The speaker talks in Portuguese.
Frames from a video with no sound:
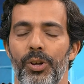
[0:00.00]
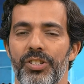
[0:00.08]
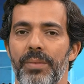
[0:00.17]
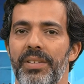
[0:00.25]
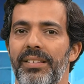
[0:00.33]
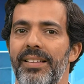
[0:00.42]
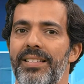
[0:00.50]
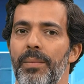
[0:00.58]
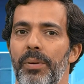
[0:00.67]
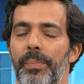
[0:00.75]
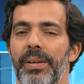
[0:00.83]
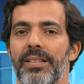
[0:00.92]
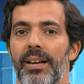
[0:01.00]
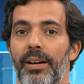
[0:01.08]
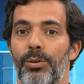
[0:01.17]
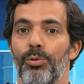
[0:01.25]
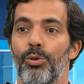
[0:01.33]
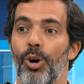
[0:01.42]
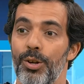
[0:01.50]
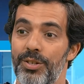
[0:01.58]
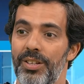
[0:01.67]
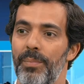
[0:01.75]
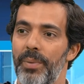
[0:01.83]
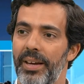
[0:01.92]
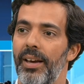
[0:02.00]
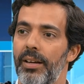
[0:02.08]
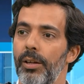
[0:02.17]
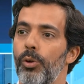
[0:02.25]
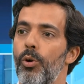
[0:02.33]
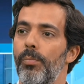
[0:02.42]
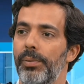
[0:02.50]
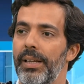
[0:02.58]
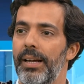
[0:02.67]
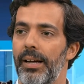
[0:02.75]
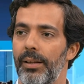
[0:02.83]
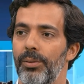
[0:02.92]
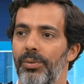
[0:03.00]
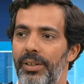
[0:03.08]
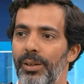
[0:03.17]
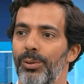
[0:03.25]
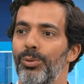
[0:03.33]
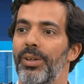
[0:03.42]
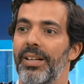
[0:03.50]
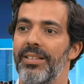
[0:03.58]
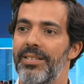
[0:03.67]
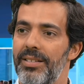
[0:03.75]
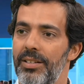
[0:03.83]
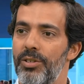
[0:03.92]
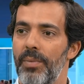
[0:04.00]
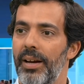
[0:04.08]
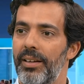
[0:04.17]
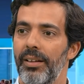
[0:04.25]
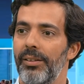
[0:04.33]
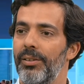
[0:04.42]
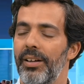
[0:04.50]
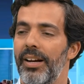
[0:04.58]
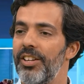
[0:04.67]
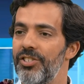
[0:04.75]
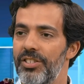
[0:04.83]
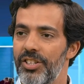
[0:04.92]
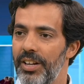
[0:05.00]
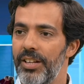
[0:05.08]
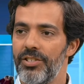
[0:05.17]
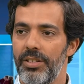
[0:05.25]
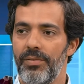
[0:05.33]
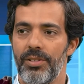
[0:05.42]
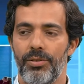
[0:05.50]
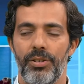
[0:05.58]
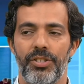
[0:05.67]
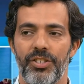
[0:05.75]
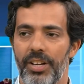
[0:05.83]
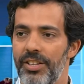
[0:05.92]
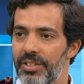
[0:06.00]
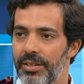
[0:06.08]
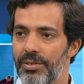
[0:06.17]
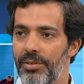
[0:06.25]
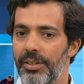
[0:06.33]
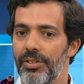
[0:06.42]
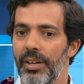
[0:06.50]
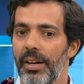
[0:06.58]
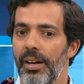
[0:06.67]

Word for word: nós temos a tendência para pensar que o nosso tempo é que é aquele complicado, aquele do grande cisma, aquele das grandes, das grandes divisões, das grandes tensões.